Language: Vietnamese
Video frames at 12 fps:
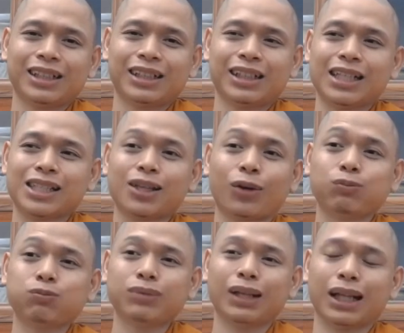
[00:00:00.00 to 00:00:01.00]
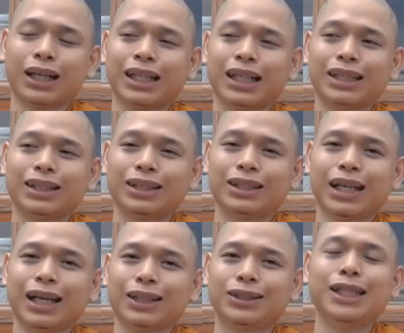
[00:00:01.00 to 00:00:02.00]
cái giá sống thì là cái giá
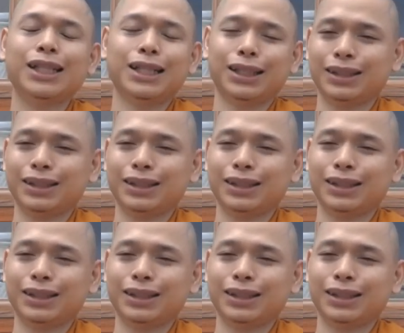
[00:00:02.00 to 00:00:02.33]
giá chính